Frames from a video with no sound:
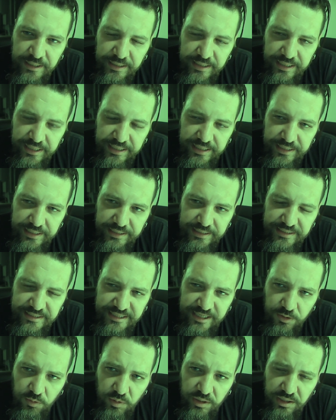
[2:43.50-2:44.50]
e gli
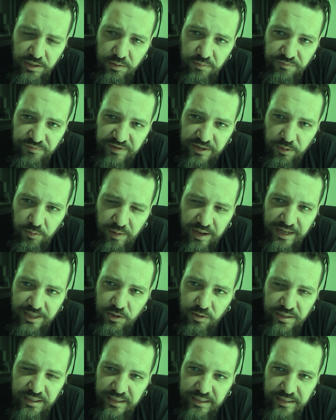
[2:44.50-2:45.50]
Stati Uniti non fanno
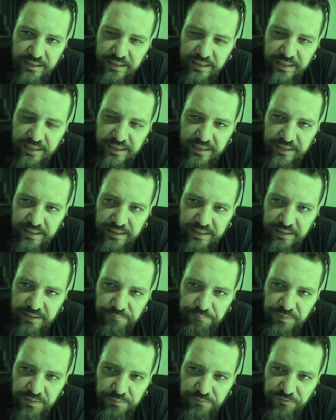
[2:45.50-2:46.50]
altro che, che, che,
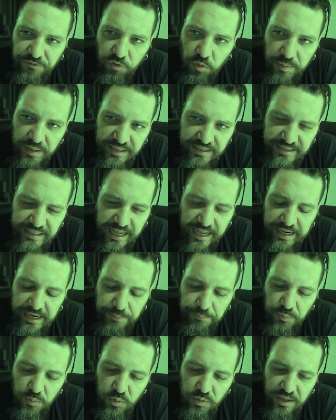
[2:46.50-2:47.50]
che fomentare
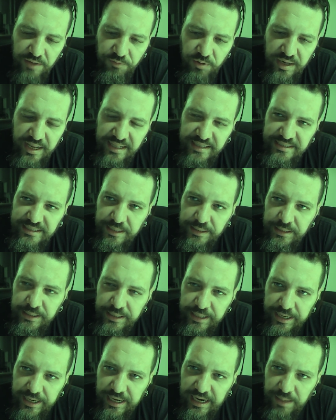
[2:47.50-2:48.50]
appunto la violenza
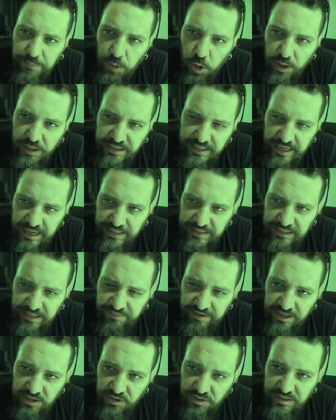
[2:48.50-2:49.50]
e la morte
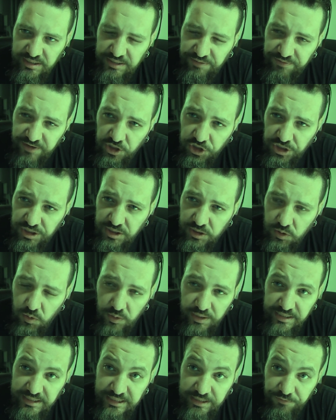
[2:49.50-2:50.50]
attraverso sti
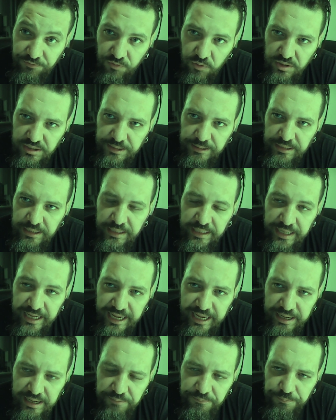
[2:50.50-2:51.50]
fascistoni schifosi.
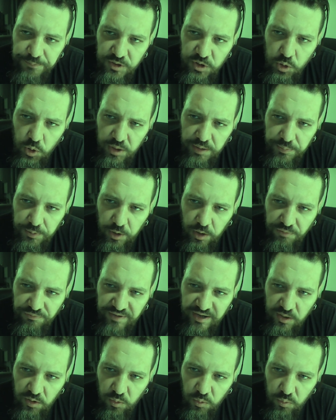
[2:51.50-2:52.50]
E Stone però lo
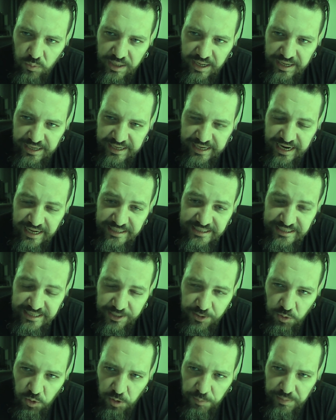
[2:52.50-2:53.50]
fa con una grazia
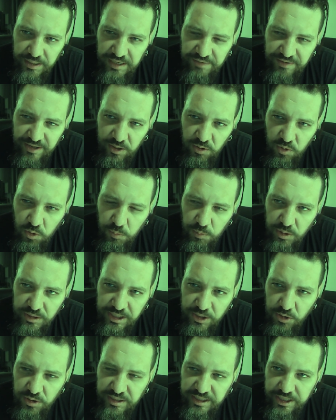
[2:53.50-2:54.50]
enorme a livello, come ho
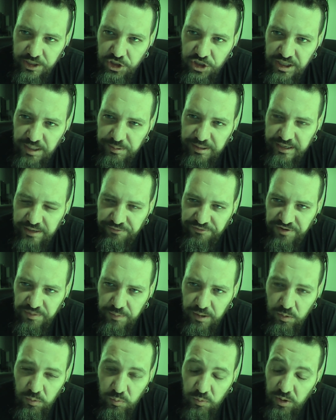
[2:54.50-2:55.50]
detto, di regia perché il
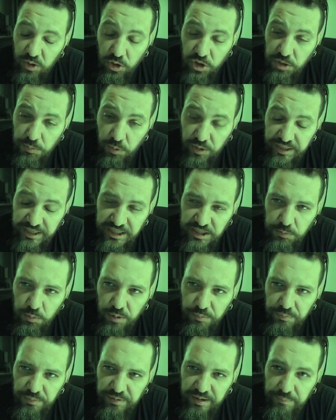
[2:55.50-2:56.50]
film ha un ottimo
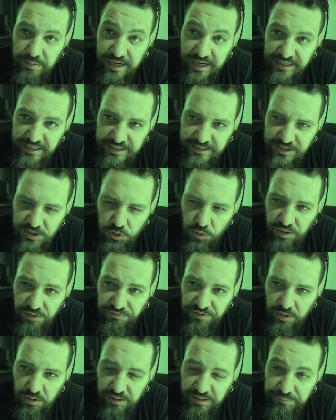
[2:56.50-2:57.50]
ritmo, una bella tensione
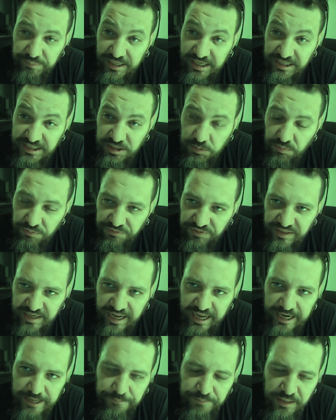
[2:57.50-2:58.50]
fino al bellissimo finale